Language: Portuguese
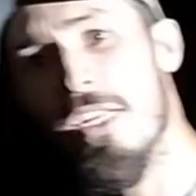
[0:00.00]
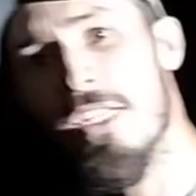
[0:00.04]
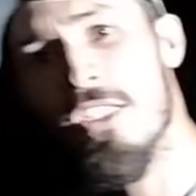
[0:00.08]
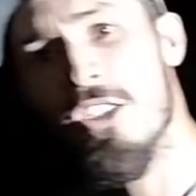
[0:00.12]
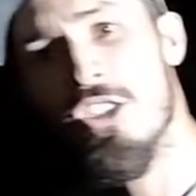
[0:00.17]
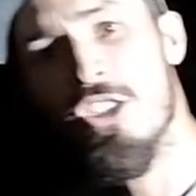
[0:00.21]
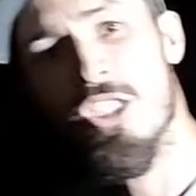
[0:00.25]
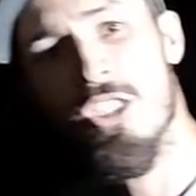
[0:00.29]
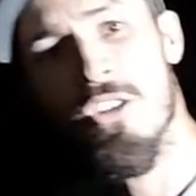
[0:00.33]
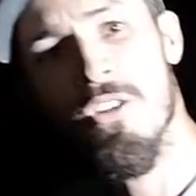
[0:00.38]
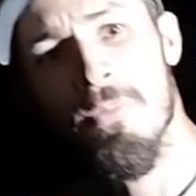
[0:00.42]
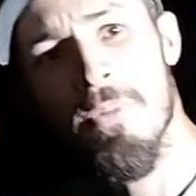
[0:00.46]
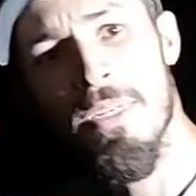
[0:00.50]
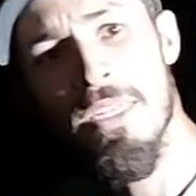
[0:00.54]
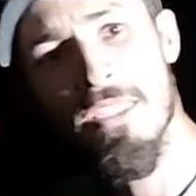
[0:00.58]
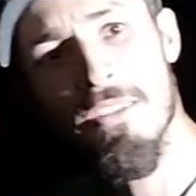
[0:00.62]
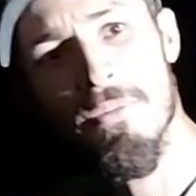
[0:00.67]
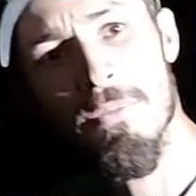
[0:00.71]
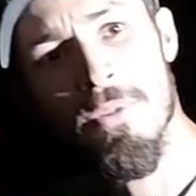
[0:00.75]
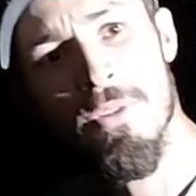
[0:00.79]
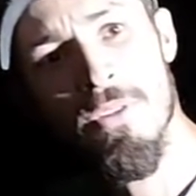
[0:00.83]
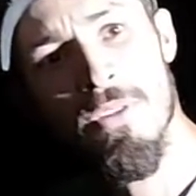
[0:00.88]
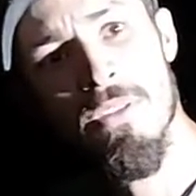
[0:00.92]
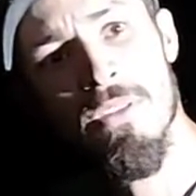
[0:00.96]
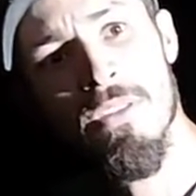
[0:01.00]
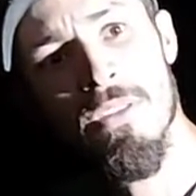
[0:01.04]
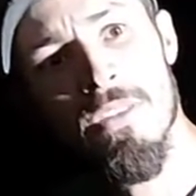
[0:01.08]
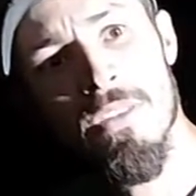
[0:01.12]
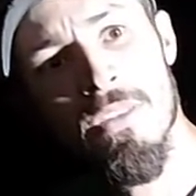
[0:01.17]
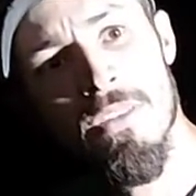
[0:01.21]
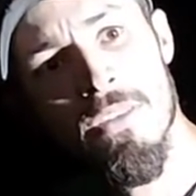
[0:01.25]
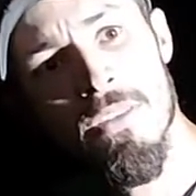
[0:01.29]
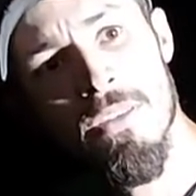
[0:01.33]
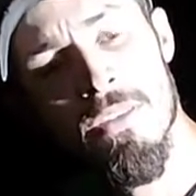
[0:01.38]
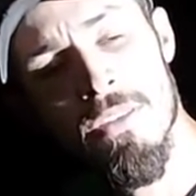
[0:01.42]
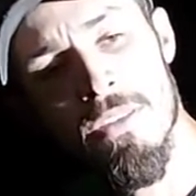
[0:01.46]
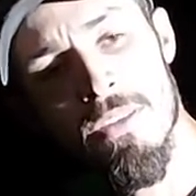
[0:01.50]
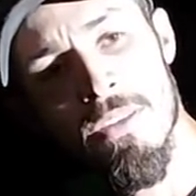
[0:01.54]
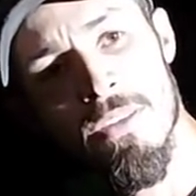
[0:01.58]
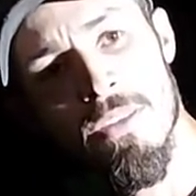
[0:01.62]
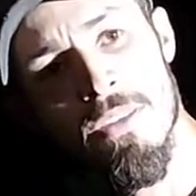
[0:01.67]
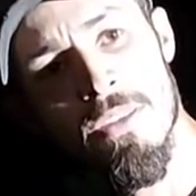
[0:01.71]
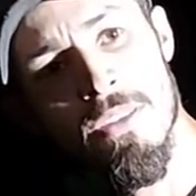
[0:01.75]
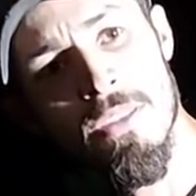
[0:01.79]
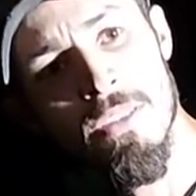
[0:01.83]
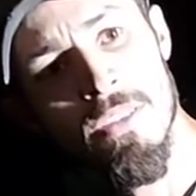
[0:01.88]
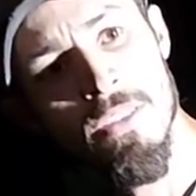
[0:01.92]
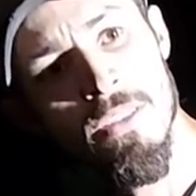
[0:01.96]
ah, que a gente chegou mesmo?
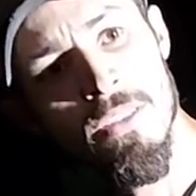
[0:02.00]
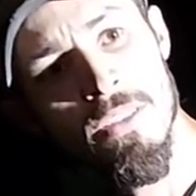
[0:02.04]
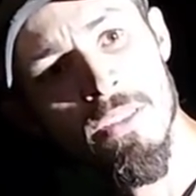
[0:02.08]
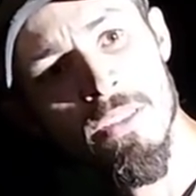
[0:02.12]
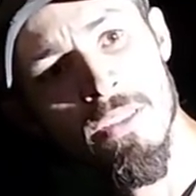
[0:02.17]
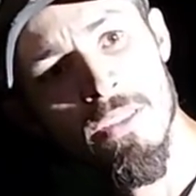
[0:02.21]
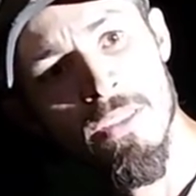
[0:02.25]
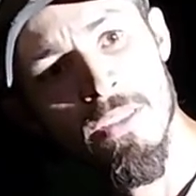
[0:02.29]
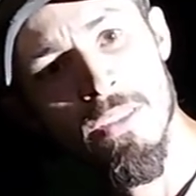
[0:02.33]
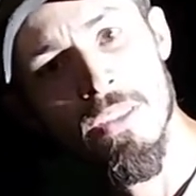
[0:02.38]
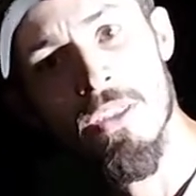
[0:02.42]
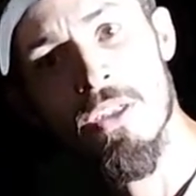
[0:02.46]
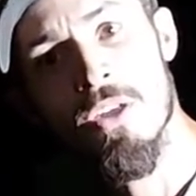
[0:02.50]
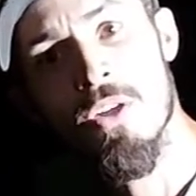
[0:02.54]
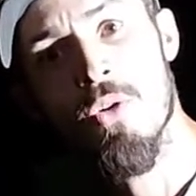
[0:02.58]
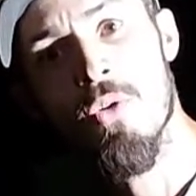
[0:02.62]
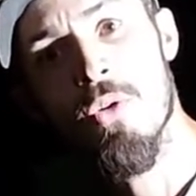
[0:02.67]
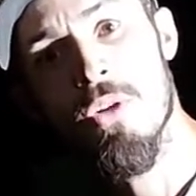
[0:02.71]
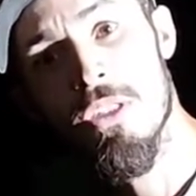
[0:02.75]
8h40. 8h40.